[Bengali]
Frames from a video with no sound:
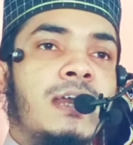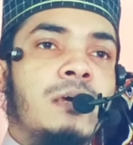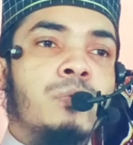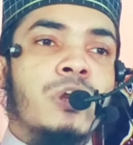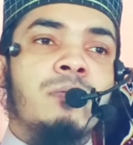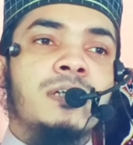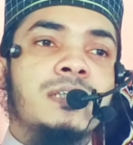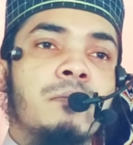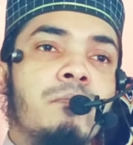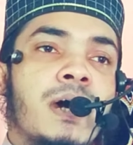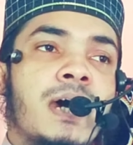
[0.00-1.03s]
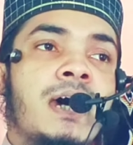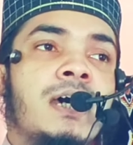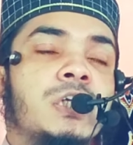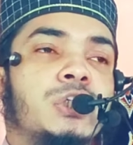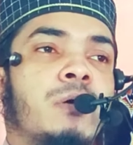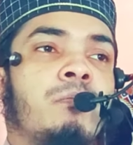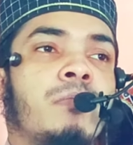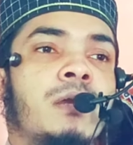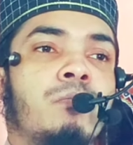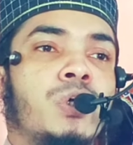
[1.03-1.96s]
আলেম ওলামাদের মান
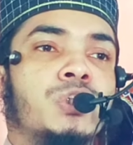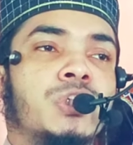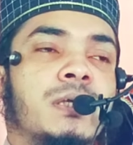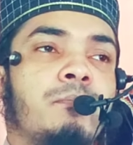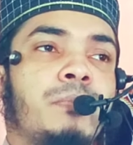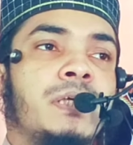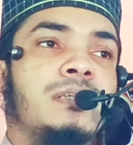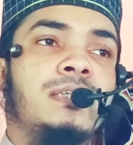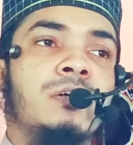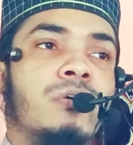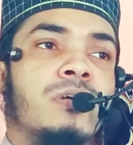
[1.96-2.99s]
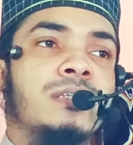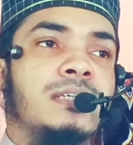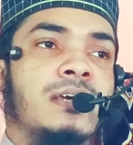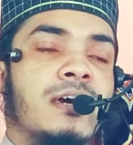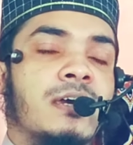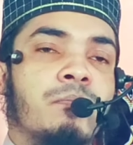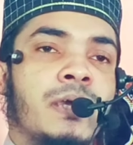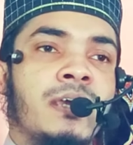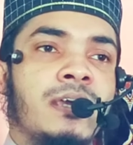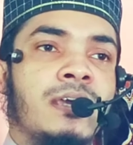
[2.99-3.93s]
সম্মান মর্যাদা বৃদ্ধি করে দিয়ে
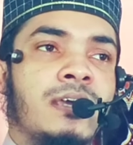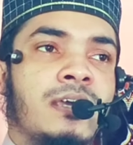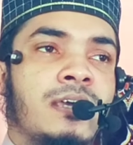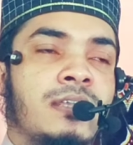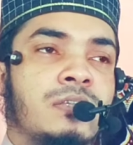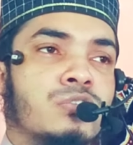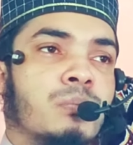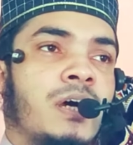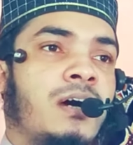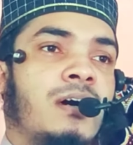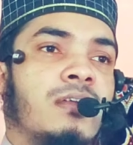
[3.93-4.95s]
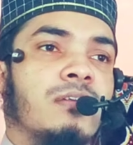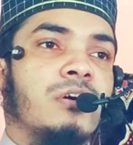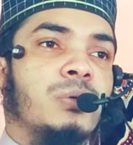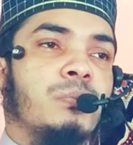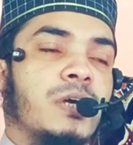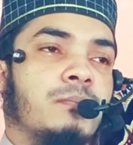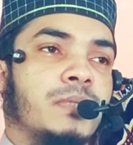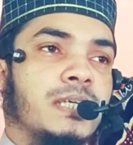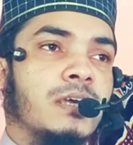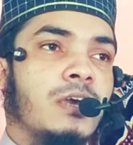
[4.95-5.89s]
রাখবেন সুবাহান আল্লাহ
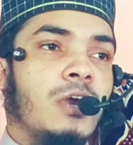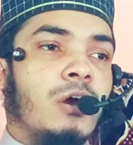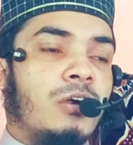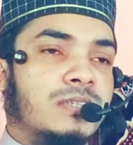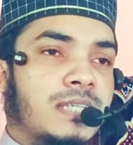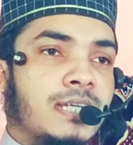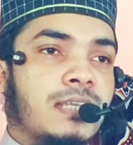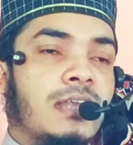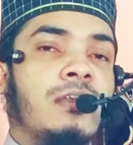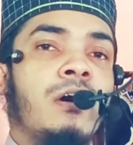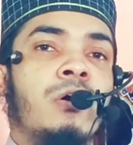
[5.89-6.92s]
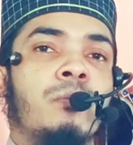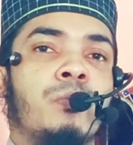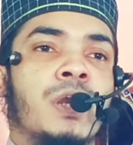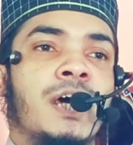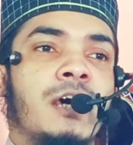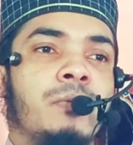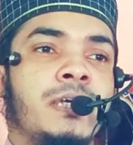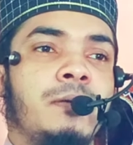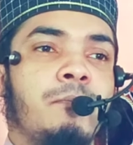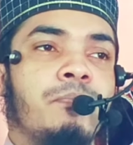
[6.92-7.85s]
বিহামদিক অর্থাৎ আল্লাহ রব্বুল
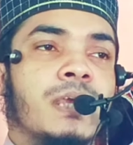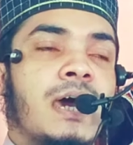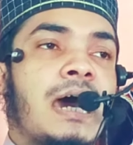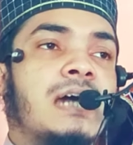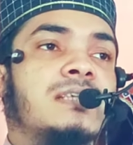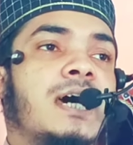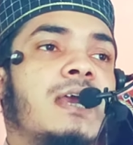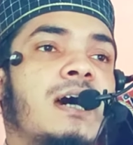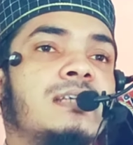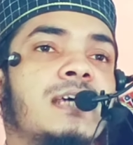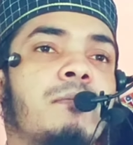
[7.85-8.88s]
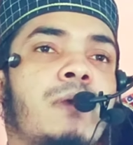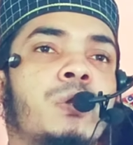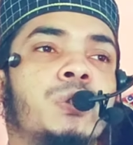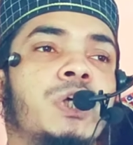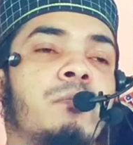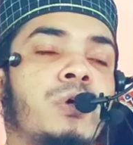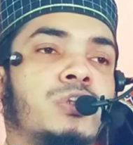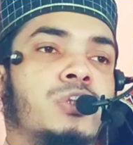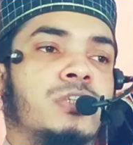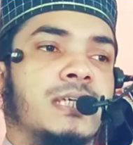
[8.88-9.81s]
আলমিন হাজার হাজার মানুষের
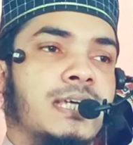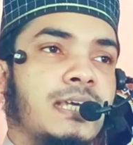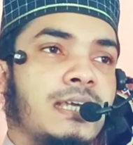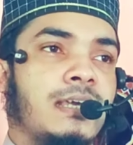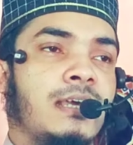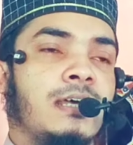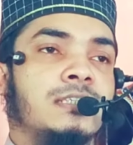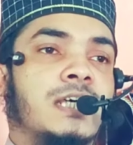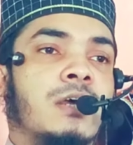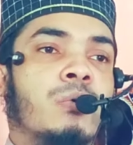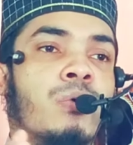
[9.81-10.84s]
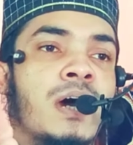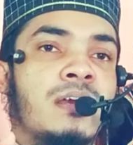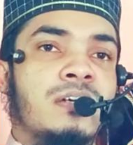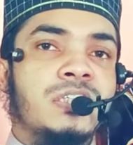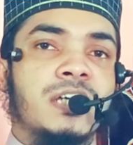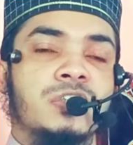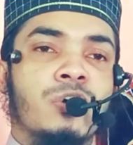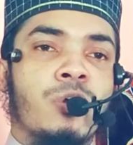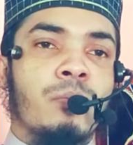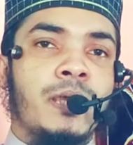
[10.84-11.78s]
মধ্য থেকে যারা কোরআন রিসার্চ
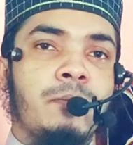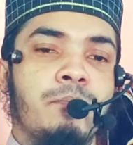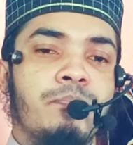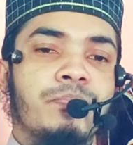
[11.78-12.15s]
করবে